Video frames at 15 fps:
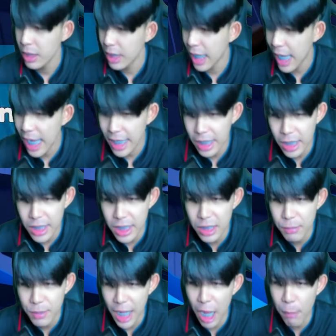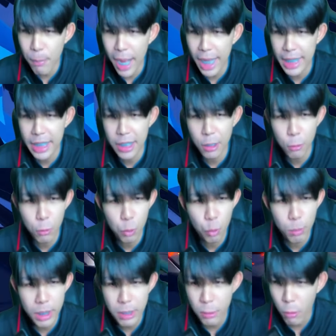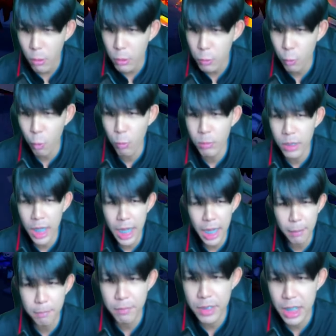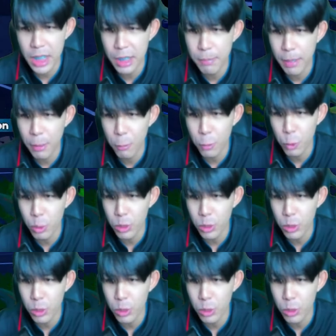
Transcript: ราคาแค่79 บาทเองอะคุณดูแม่งโคตรคุ้มนะครับ อย่าลืมมาอุดหนุน